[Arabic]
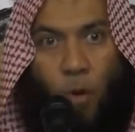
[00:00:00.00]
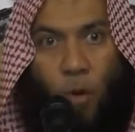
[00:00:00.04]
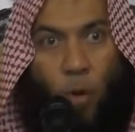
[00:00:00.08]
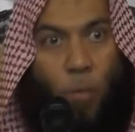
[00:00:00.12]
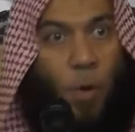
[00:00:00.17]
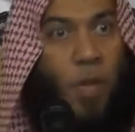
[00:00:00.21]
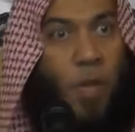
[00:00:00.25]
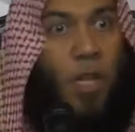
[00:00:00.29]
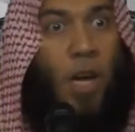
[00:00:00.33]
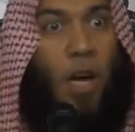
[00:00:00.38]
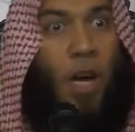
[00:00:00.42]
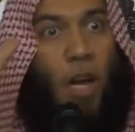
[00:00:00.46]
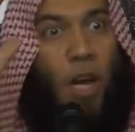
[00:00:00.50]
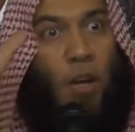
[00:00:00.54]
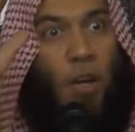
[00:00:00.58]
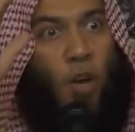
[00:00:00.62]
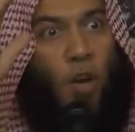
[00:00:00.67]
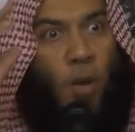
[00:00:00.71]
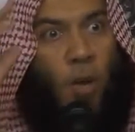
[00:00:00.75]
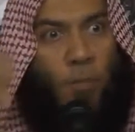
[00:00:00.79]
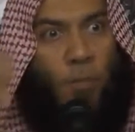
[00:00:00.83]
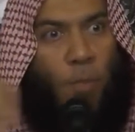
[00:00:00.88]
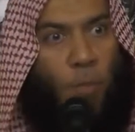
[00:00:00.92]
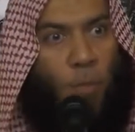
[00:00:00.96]
وبعدين قال
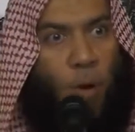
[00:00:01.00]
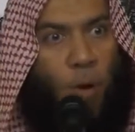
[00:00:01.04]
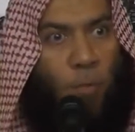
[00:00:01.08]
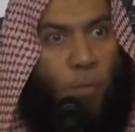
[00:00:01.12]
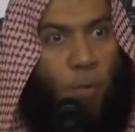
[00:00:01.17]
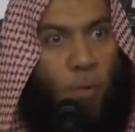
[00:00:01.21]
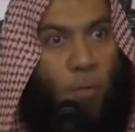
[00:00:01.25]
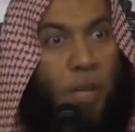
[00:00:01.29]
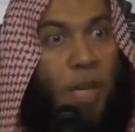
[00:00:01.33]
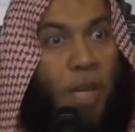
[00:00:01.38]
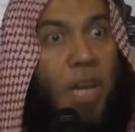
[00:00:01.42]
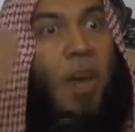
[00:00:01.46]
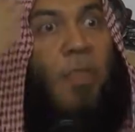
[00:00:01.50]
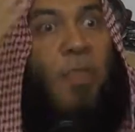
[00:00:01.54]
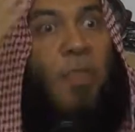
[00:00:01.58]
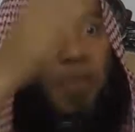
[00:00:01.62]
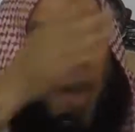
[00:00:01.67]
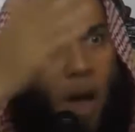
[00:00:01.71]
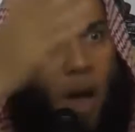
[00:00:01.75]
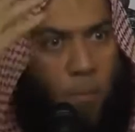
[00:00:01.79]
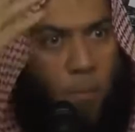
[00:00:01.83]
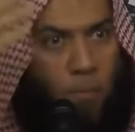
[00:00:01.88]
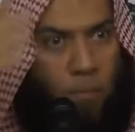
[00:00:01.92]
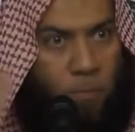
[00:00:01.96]
نحب أم المؤمنين
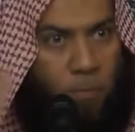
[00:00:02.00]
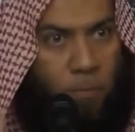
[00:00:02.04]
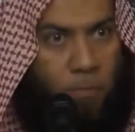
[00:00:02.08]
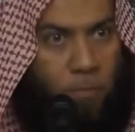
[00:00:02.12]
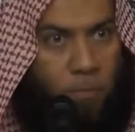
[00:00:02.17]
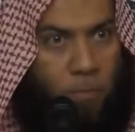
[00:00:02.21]
كذاب